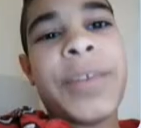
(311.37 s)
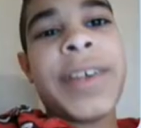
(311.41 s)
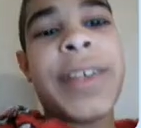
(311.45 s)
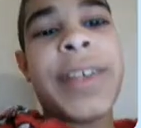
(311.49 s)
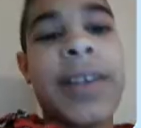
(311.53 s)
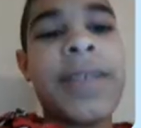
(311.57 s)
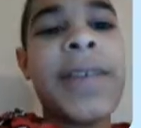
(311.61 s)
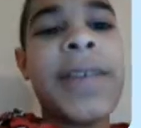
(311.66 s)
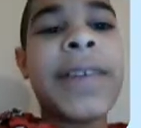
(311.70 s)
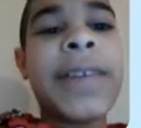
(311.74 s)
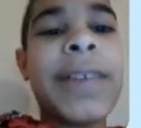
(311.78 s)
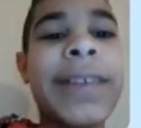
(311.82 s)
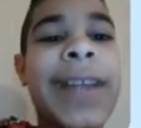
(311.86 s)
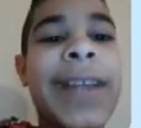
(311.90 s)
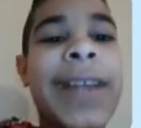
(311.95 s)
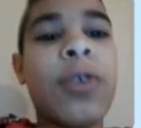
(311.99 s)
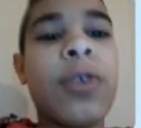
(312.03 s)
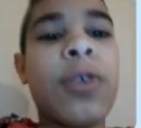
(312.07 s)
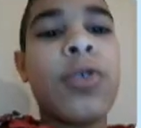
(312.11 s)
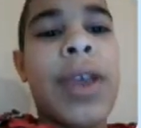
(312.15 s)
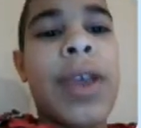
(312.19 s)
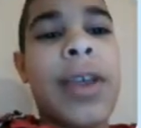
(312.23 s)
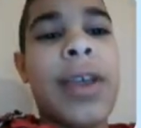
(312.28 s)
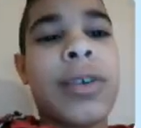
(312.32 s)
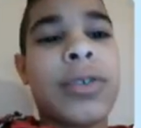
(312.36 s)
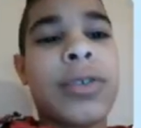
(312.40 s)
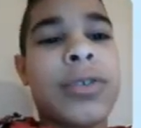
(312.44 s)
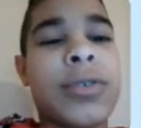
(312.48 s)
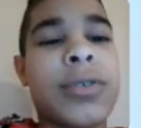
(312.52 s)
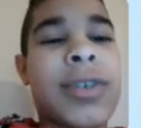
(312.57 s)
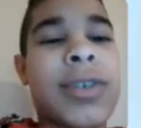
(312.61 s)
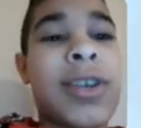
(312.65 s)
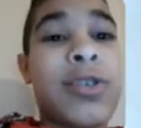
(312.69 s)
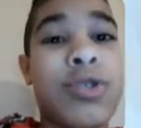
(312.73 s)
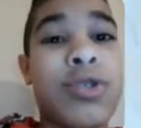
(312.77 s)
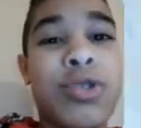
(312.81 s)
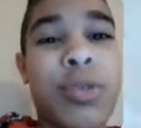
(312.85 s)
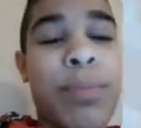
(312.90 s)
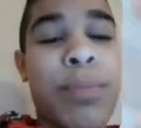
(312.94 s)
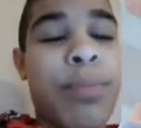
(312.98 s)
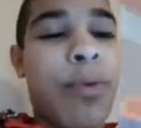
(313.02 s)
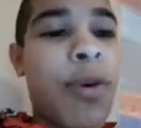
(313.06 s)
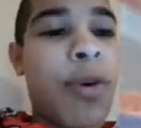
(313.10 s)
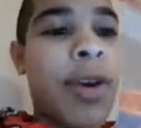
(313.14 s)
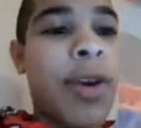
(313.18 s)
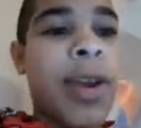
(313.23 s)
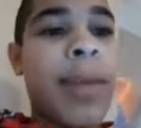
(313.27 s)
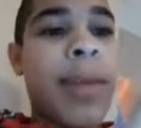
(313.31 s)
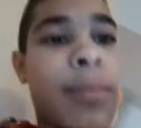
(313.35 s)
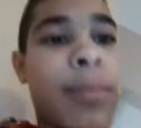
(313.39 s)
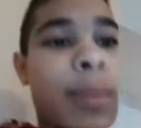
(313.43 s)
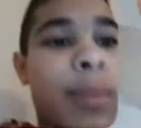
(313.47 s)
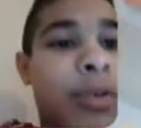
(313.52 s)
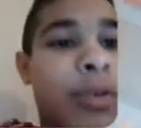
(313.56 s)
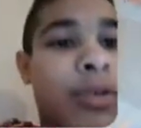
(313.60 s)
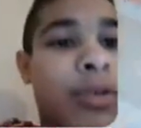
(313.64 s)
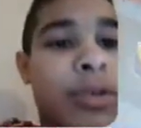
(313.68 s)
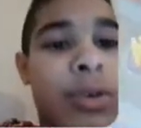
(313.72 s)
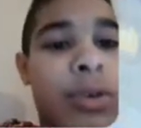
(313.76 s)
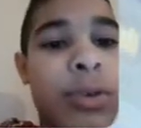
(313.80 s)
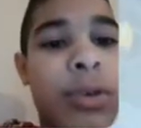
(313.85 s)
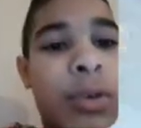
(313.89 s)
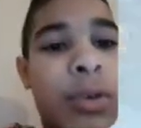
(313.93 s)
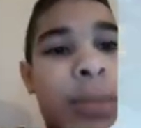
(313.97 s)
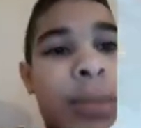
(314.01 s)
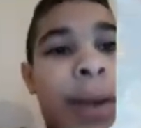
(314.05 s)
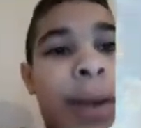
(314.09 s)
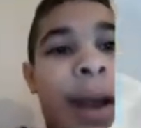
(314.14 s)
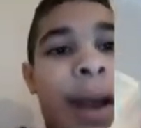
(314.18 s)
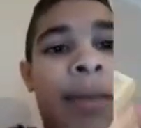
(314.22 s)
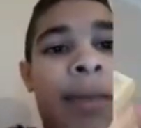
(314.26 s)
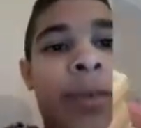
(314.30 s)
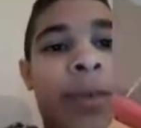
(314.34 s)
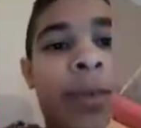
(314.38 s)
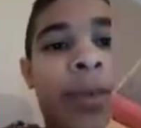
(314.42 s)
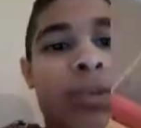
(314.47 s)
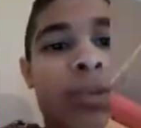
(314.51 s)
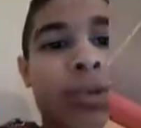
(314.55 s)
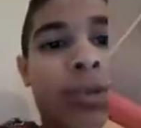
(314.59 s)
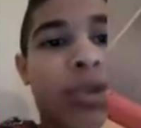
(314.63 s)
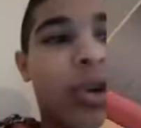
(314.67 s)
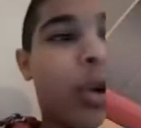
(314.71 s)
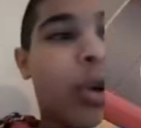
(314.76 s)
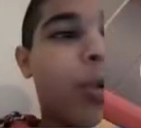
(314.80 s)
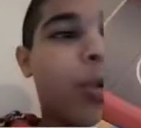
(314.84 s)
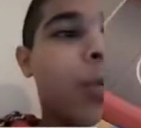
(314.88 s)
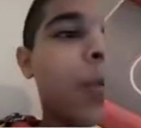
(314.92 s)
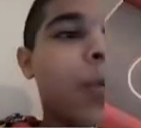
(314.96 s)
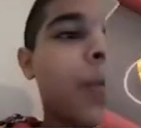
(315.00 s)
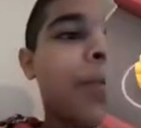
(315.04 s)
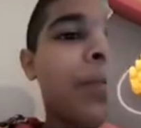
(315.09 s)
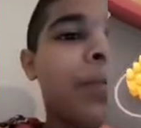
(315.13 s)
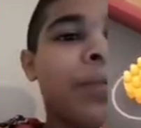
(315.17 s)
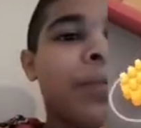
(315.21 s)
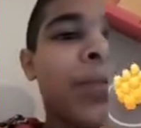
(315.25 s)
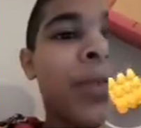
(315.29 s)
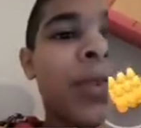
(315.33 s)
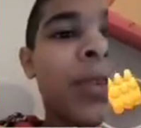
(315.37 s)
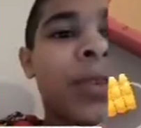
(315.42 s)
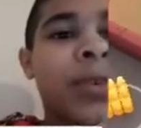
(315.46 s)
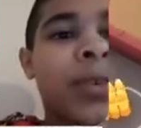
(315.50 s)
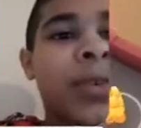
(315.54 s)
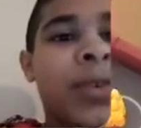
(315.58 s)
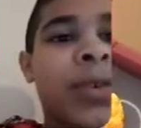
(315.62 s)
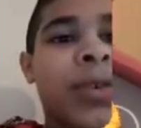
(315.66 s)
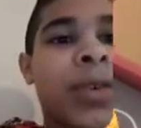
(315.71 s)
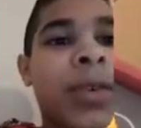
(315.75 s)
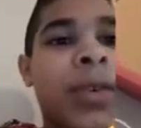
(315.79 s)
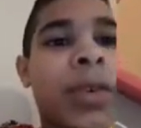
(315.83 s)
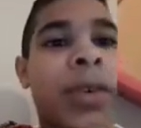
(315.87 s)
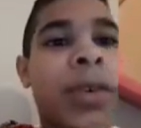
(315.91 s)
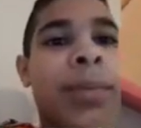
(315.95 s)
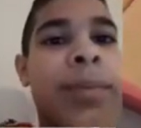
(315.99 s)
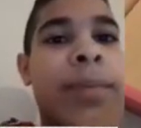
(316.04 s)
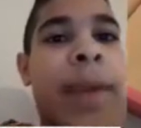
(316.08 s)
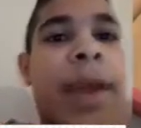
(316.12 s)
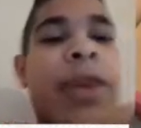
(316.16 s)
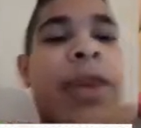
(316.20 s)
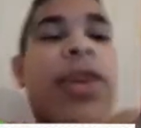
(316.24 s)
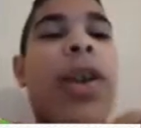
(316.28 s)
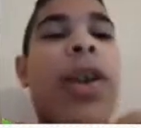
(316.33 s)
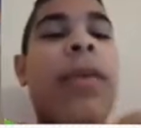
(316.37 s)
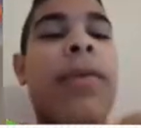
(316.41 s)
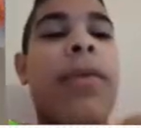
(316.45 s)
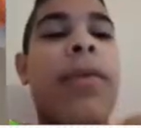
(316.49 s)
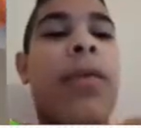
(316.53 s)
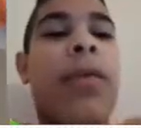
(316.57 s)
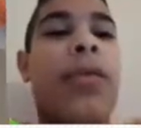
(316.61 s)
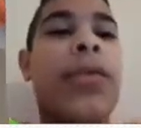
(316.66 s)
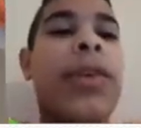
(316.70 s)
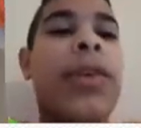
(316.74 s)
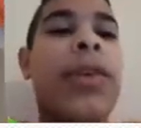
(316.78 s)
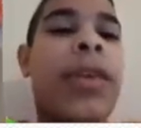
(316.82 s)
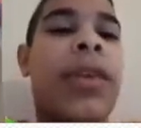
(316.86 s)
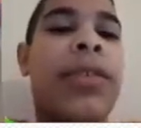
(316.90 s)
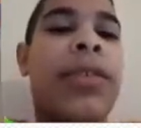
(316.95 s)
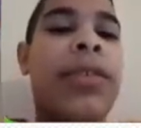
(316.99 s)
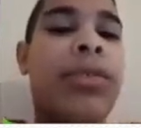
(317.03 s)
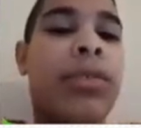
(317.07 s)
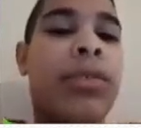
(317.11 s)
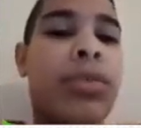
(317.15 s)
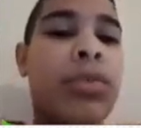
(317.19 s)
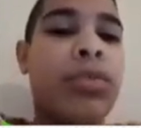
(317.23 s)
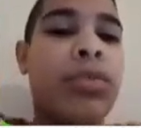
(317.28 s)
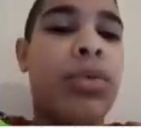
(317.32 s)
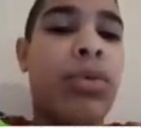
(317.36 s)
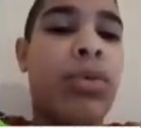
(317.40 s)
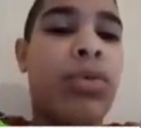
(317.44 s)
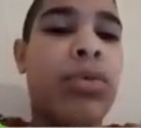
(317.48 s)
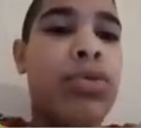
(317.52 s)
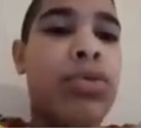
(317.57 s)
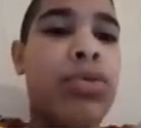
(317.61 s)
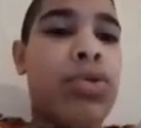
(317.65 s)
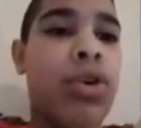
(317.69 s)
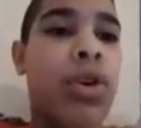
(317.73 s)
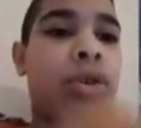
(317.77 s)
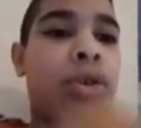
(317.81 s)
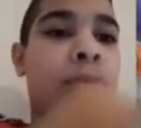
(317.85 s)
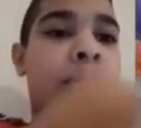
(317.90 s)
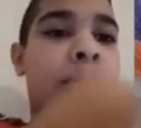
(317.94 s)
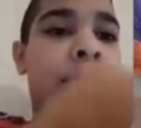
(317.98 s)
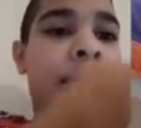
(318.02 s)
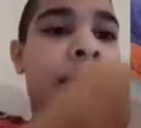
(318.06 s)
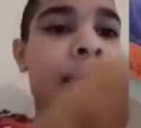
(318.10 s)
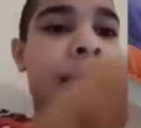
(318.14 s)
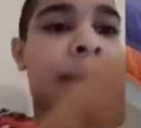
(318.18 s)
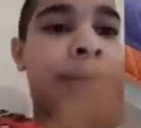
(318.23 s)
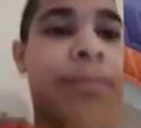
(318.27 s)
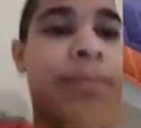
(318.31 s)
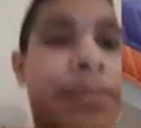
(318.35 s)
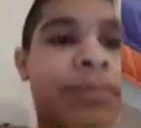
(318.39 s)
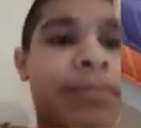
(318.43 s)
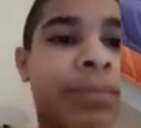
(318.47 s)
Iscrivetevi da lui, è, è un scioppone, molto bravo a sto gioco. Beh, io l'avevo fino alla season 1 sto gioco, ma